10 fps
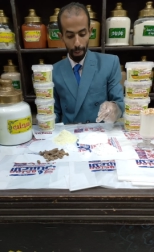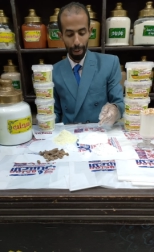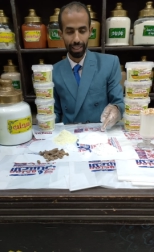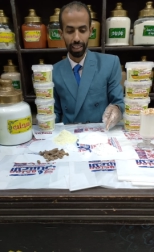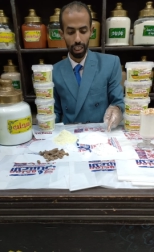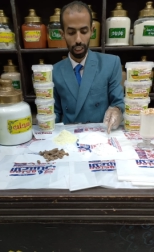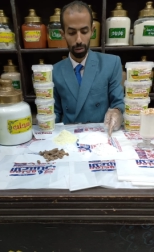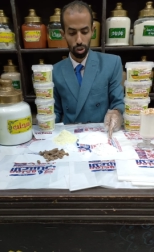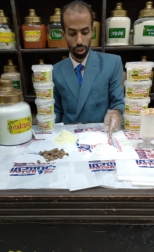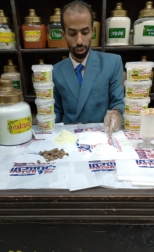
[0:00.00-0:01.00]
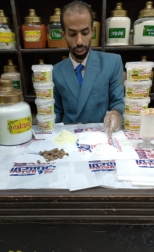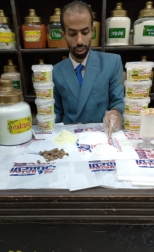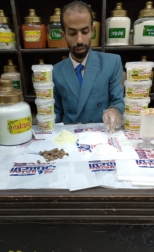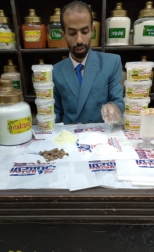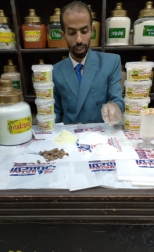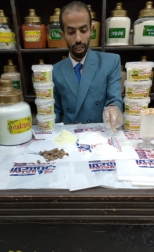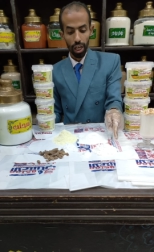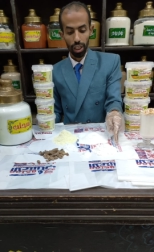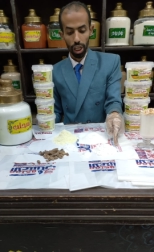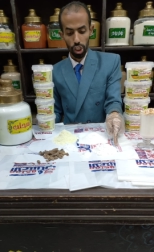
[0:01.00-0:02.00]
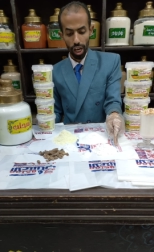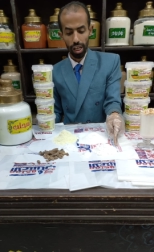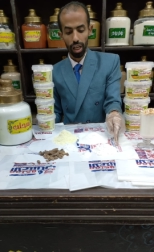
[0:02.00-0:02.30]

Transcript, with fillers: بعد كده كريم شانتيه نشا, نشا.